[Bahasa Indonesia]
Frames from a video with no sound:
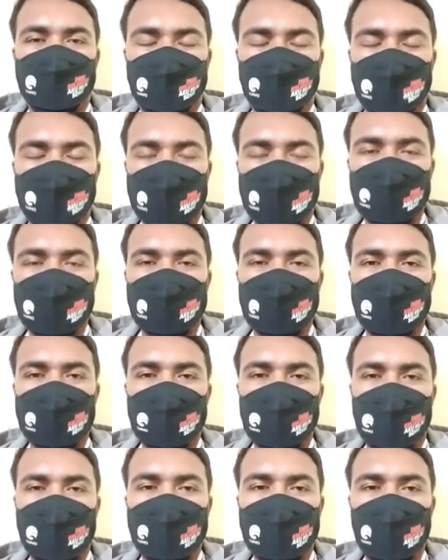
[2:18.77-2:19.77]
masih
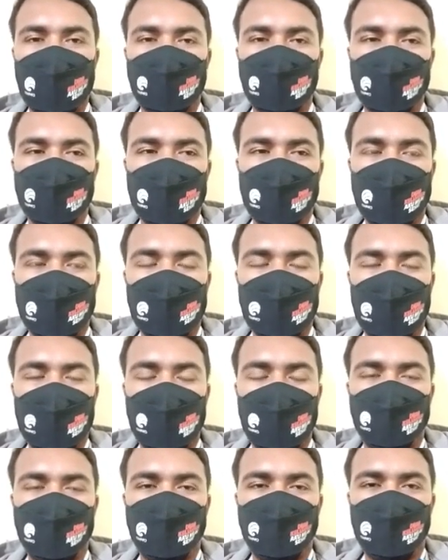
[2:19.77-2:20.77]
ada
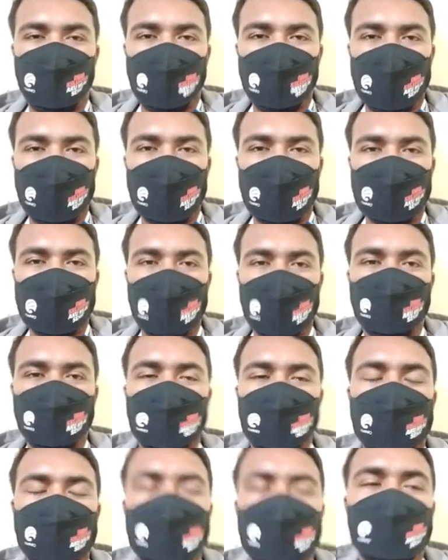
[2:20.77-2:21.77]
ada peringatan
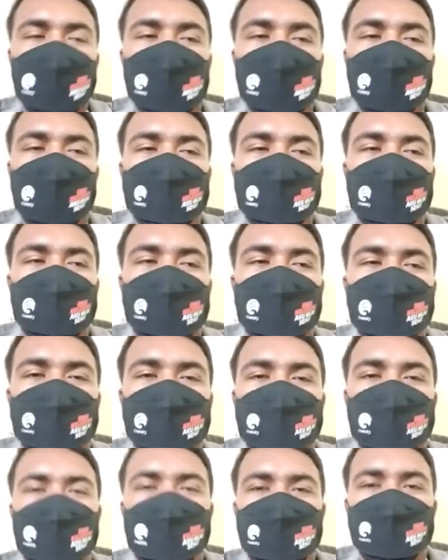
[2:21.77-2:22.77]
dini yang di,
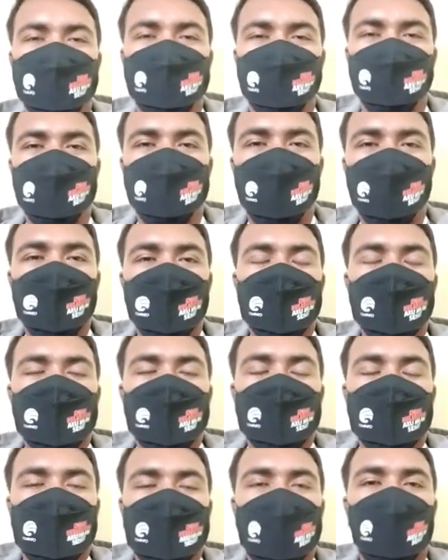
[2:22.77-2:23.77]
di
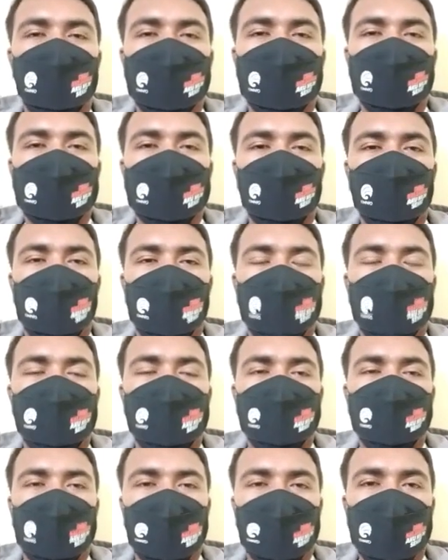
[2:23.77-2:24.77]
dikeluarkan oleh
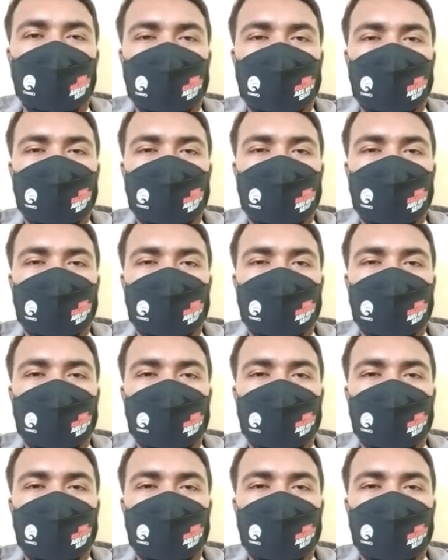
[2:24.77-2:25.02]
BMKG